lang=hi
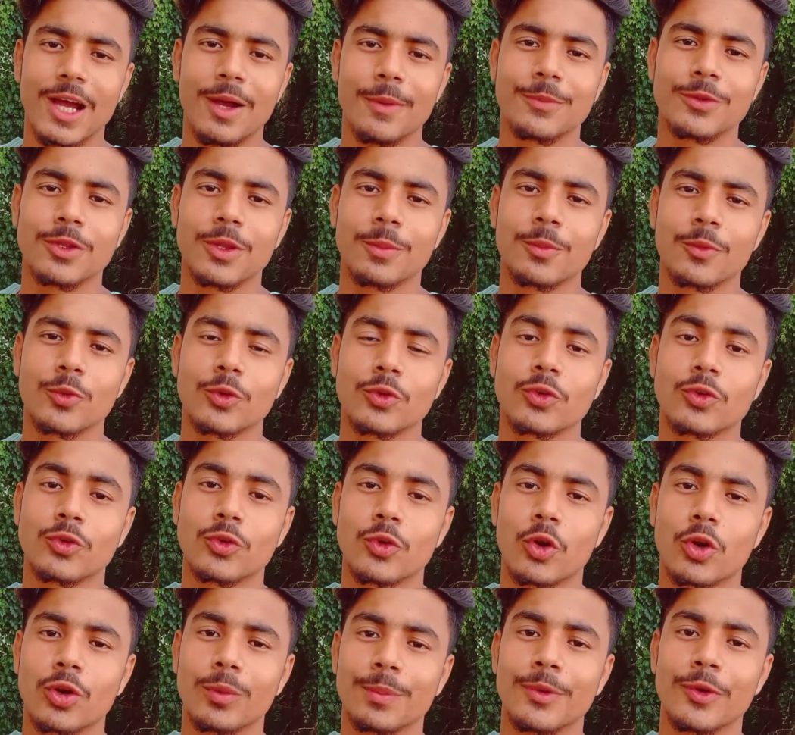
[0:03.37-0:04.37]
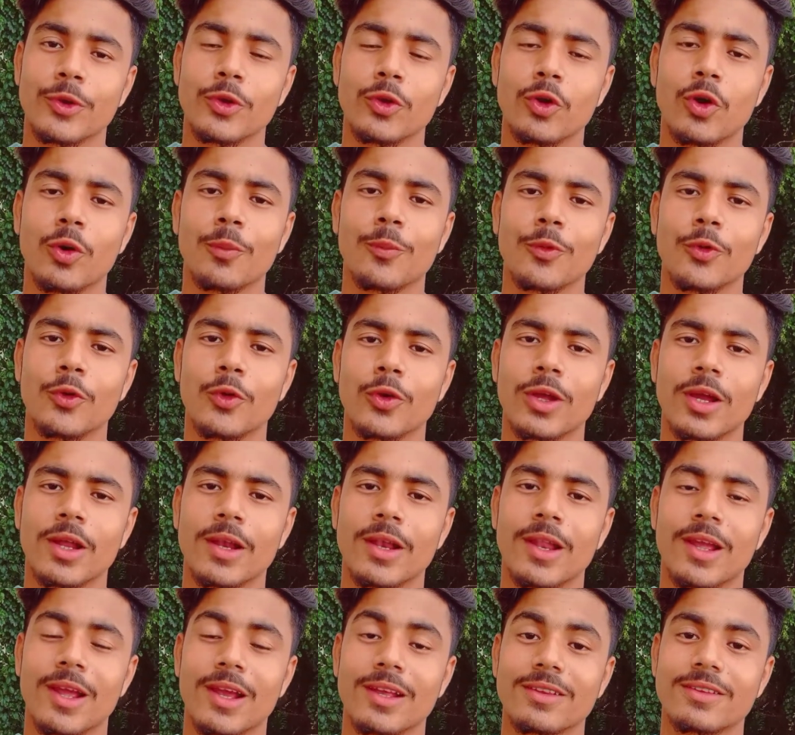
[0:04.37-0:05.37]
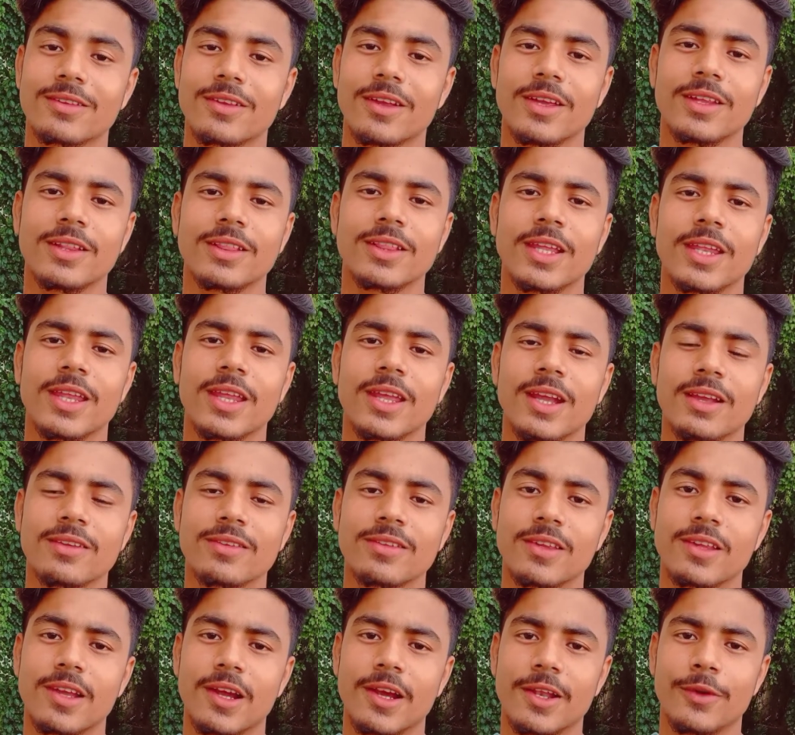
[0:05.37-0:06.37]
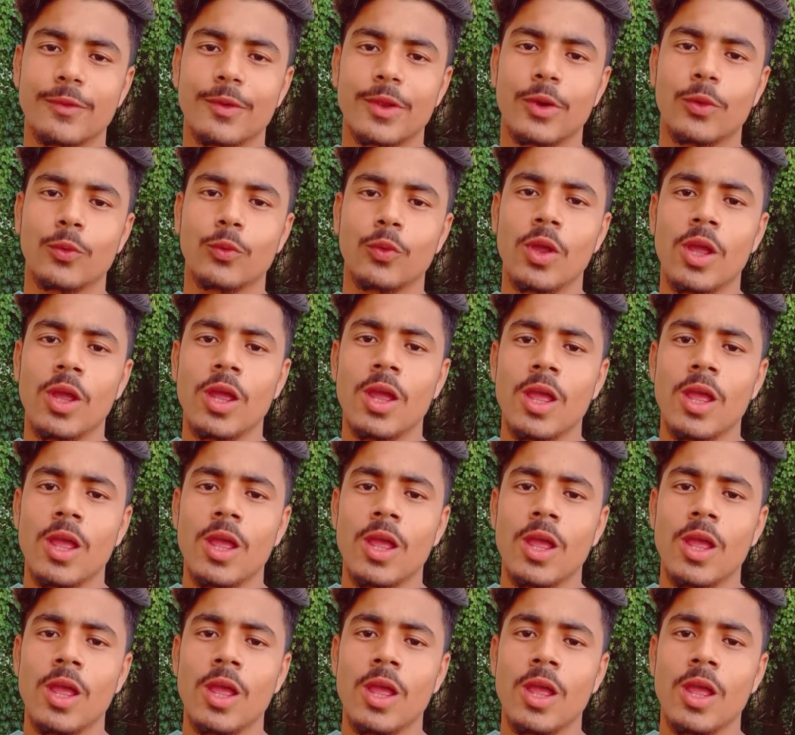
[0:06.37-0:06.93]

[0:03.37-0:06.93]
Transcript: आप सबको शॉर्ट वीडियो अपलोड करने का सही तरीका सिखाने वाला हूँ